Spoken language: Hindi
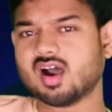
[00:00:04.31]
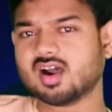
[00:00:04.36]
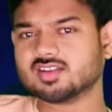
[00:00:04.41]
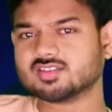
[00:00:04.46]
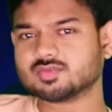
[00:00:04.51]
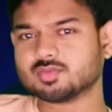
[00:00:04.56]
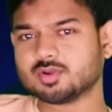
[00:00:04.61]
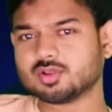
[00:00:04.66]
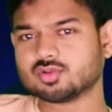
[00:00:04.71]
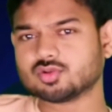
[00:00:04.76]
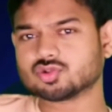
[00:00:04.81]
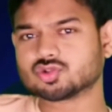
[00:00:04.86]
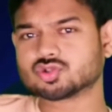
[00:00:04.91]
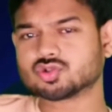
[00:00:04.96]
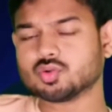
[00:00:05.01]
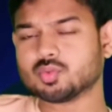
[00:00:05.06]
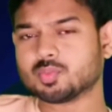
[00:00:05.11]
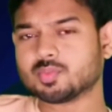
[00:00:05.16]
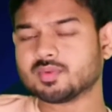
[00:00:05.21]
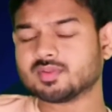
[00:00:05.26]
आज मैं
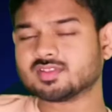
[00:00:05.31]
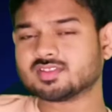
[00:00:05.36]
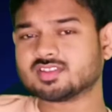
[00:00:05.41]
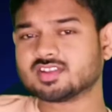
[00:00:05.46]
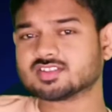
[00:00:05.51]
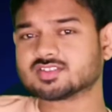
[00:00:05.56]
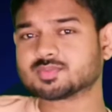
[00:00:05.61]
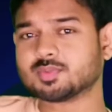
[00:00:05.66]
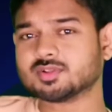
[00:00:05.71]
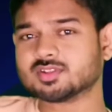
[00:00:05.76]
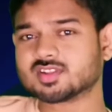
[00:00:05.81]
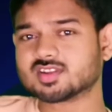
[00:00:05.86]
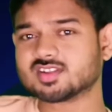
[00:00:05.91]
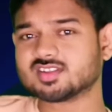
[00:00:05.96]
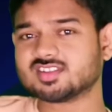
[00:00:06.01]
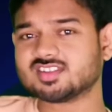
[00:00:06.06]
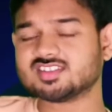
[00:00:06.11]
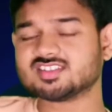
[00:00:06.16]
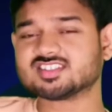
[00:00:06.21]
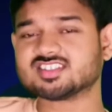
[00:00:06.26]
दोस्तों
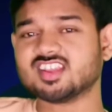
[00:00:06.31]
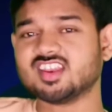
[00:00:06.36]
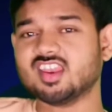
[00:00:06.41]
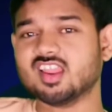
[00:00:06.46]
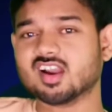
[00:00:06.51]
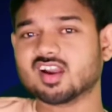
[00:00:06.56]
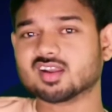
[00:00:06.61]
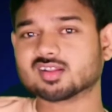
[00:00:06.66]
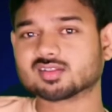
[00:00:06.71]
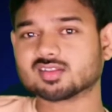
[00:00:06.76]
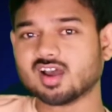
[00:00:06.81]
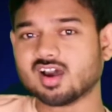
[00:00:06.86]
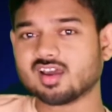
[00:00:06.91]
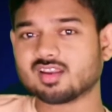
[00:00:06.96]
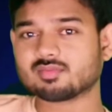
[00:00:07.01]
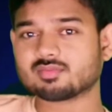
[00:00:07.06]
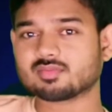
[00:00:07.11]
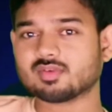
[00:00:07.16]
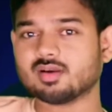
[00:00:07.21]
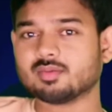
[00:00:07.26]
10-15 दिन से
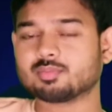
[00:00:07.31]
लगातार